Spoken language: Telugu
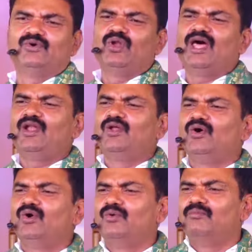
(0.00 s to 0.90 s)

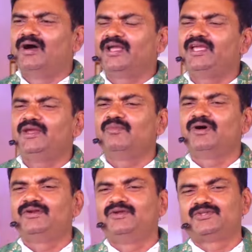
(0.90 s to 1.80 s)
క్రీస్తు రాయబారి
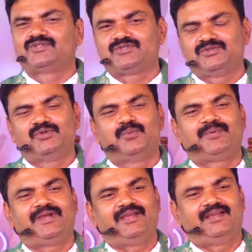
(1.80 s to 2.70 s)
గారు గత
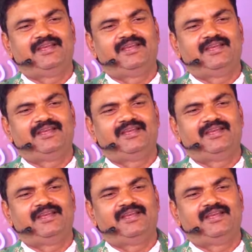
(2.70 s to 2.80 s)
ఇరవై